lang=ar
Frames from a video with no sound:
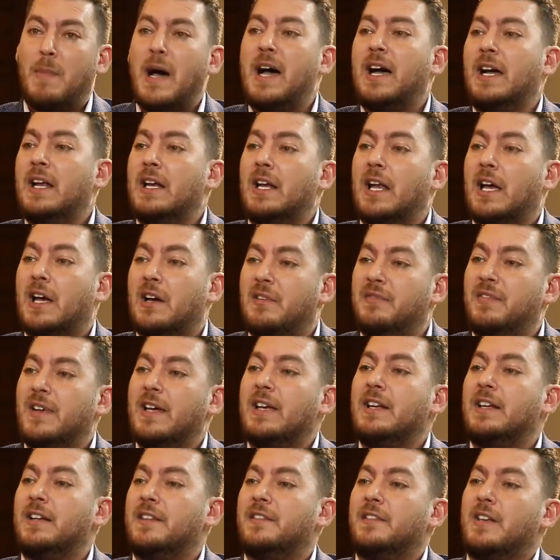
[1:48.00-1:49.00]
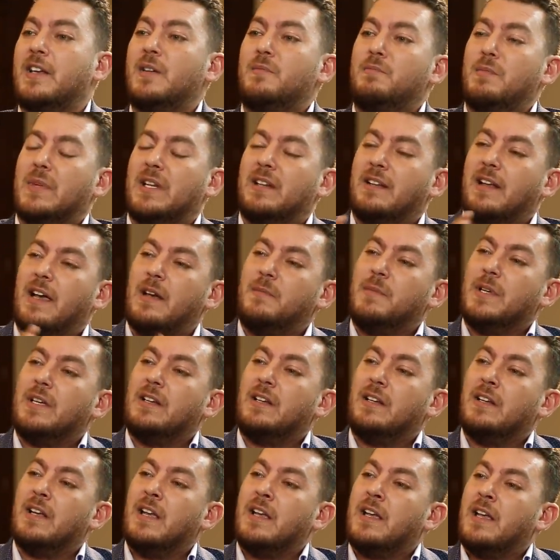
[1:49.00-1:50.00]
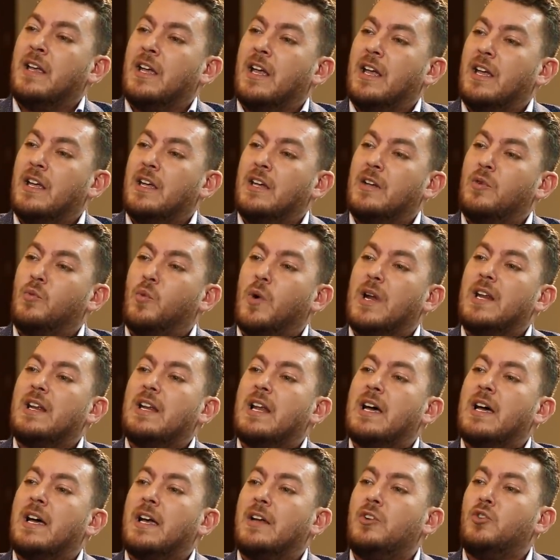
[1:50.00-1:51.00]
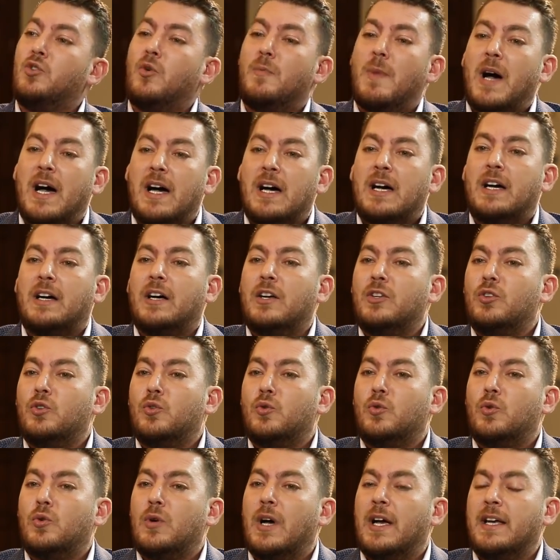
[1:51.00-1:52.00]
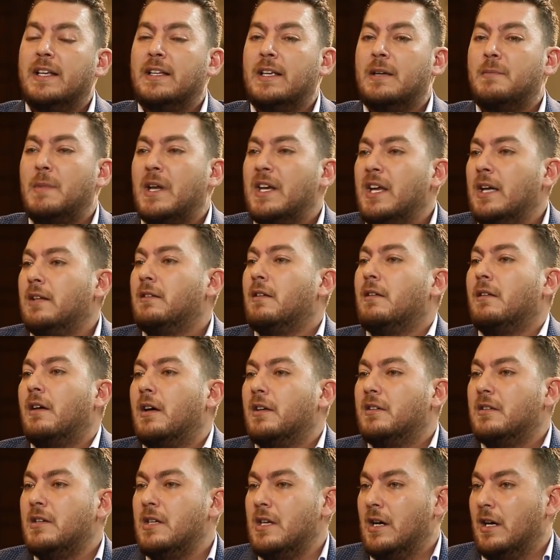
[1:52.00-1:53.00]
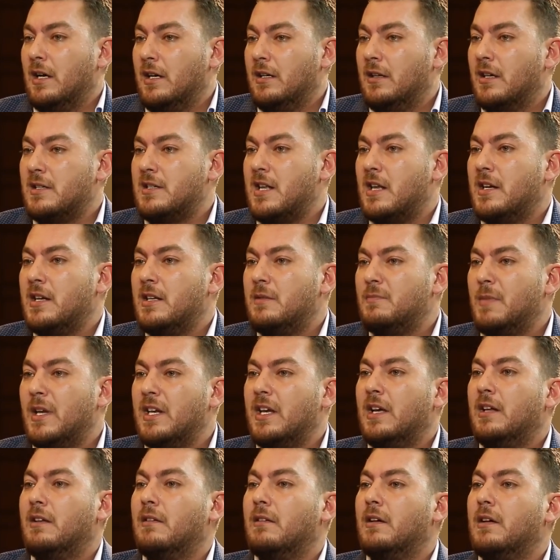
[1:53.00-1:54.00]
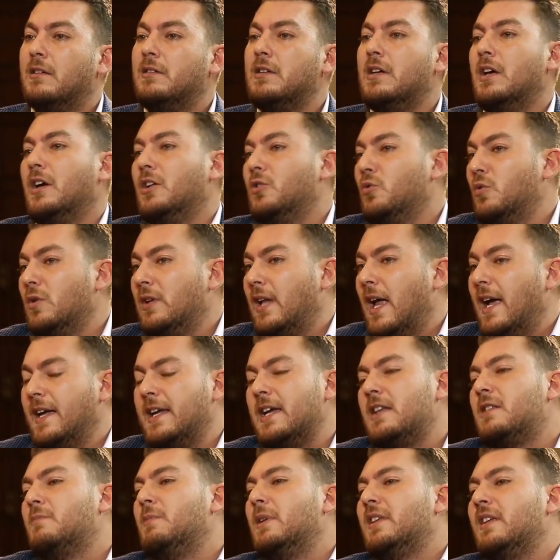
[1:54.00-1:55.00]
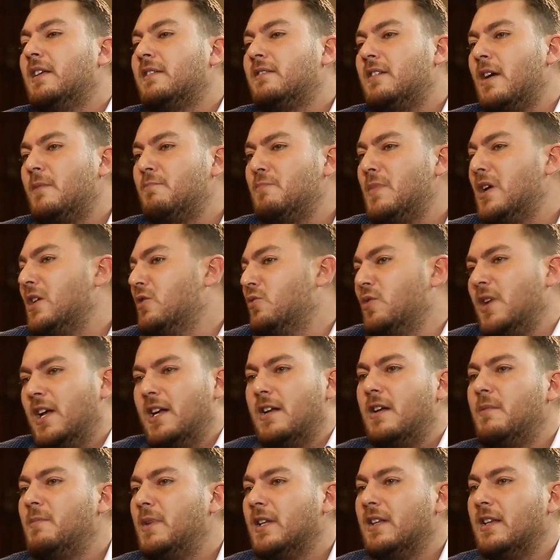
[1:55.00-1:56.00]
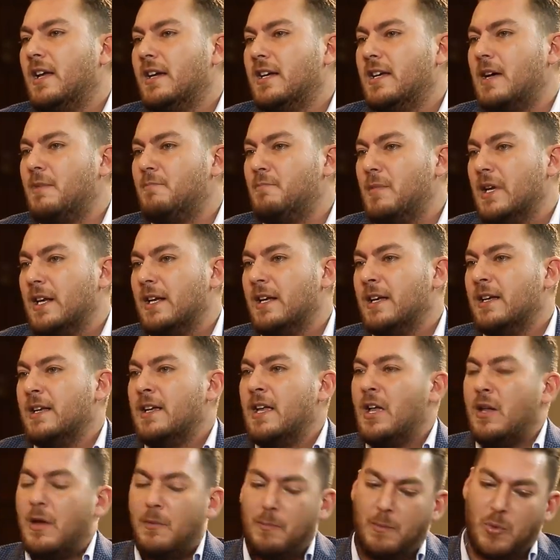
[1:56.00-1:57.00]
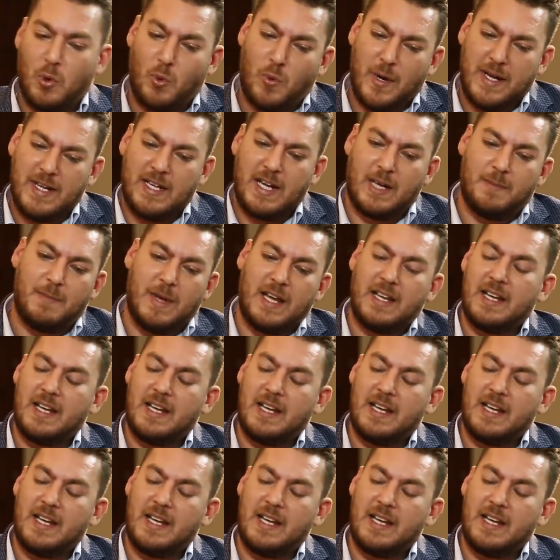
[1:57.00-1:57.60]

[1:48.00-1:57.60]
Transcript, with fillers: مع الاقفال التام مثل قبل آه، ولا انه مع انه هيدي مناعه القطيع نظريه مناعه القطيع انه الحياه بدها تكمل ونحن بدنا نكمل وينك